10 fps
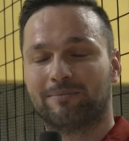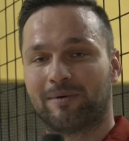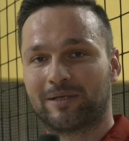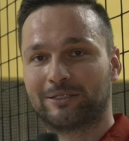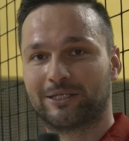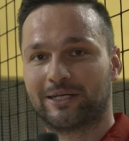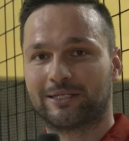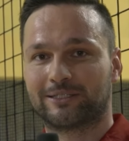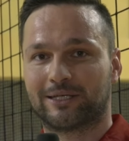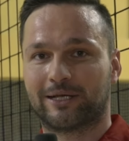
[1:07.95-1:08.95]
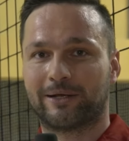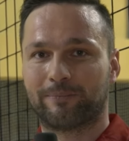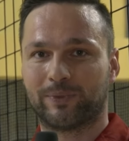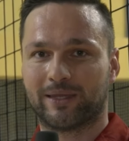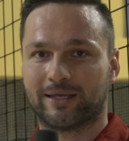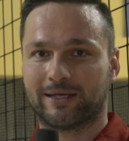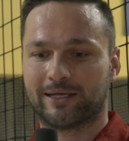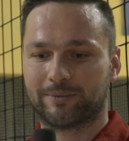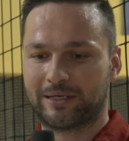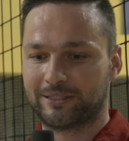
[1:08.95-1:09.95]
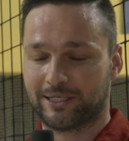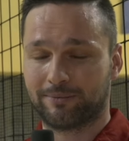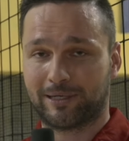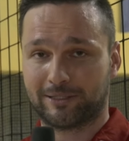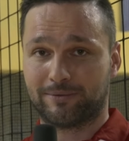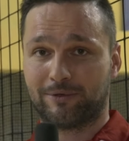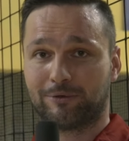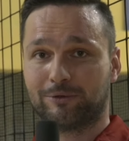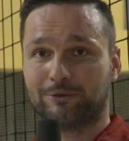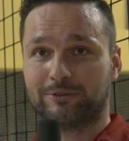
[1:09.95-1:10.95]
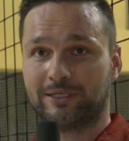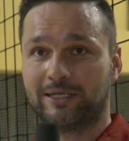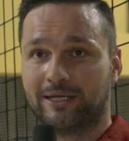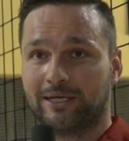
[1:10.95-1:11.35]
Mam nadzieję, że e, będzie bardzo mało kontuzji